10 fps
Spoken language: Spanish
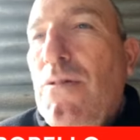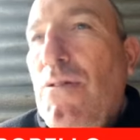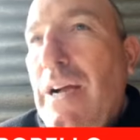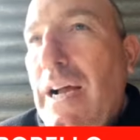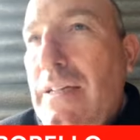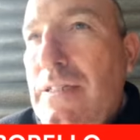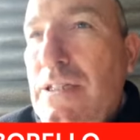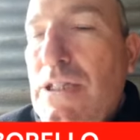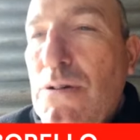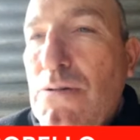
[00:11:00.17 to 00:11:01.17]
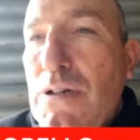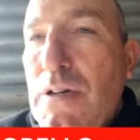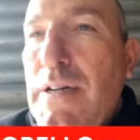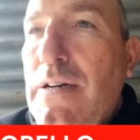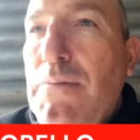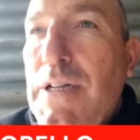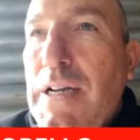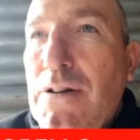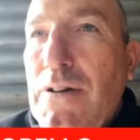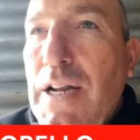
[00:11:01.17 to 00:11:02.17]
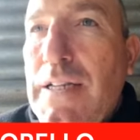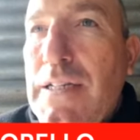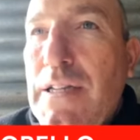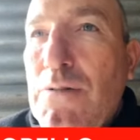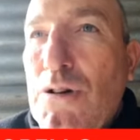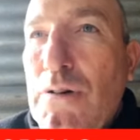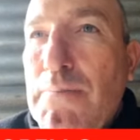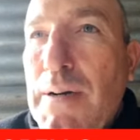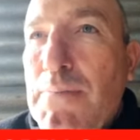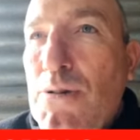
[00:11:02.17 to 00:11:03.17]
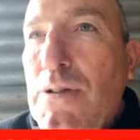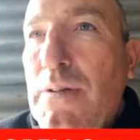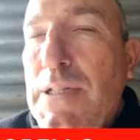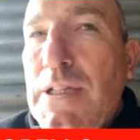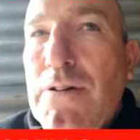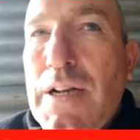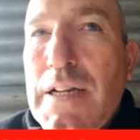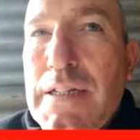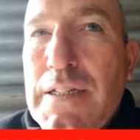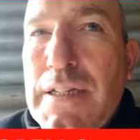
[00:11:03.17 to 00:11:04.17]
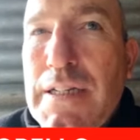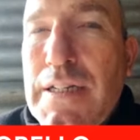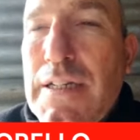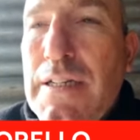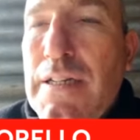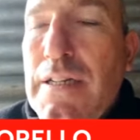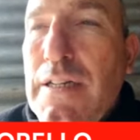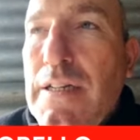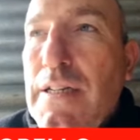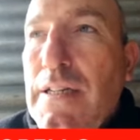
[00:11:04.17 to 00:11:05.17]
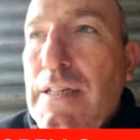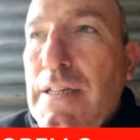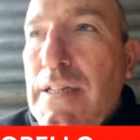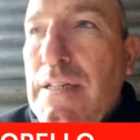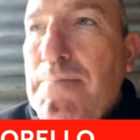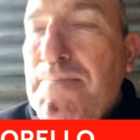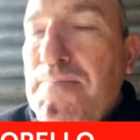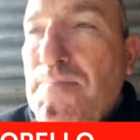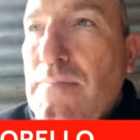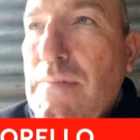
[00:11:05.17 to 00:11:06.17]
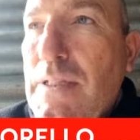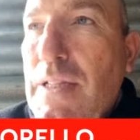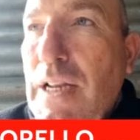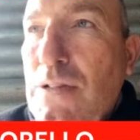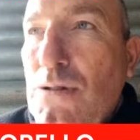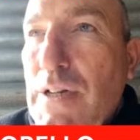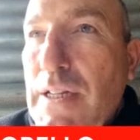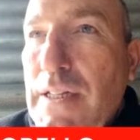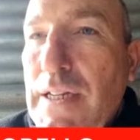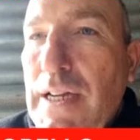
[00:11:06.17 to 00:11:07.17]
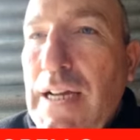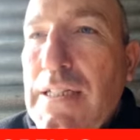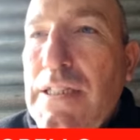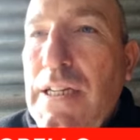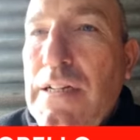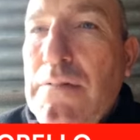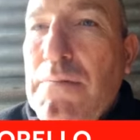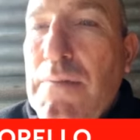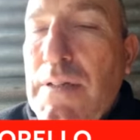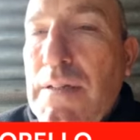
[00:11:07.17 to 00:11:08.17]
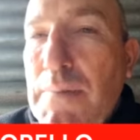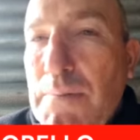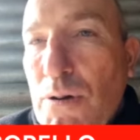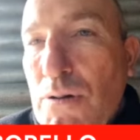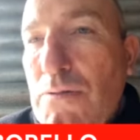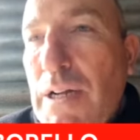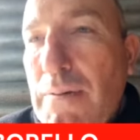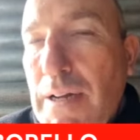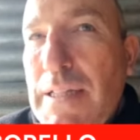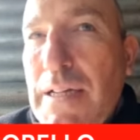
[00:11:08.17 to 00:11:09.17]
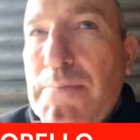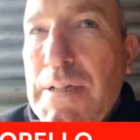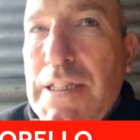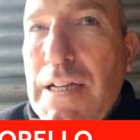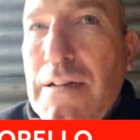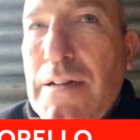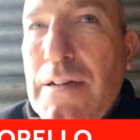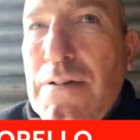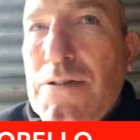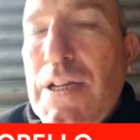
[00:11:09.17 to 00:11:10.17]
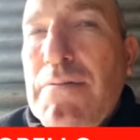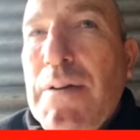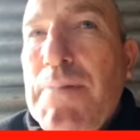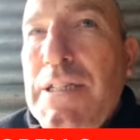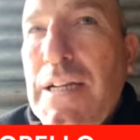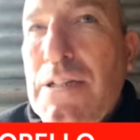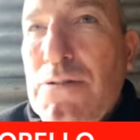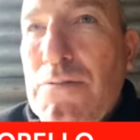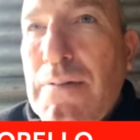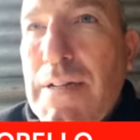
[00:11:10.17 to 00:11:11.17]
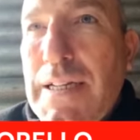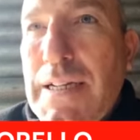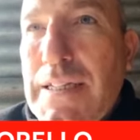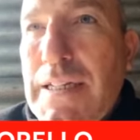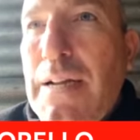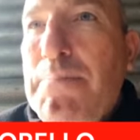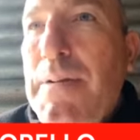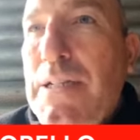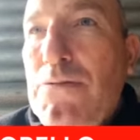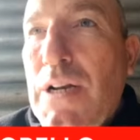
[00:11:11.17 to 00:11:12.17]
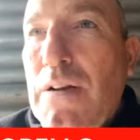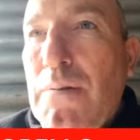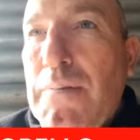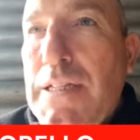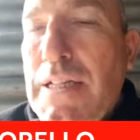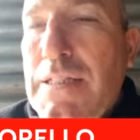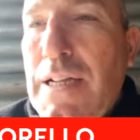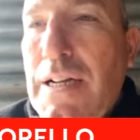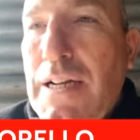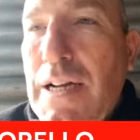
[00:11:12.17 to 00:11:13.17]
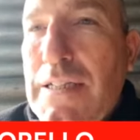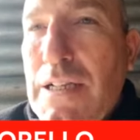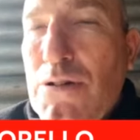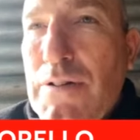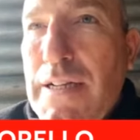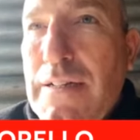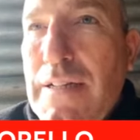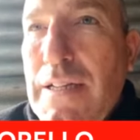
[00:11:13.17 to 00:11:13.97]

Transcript: o casi seguro que voy a comunicar con alguien de Europa, posiblemente con alguien de, de, la zona de Asia. Eh, me pongo en una banda especial, o sea, no especial, es una banda que tiene apertura normalmente a esa, esa zona.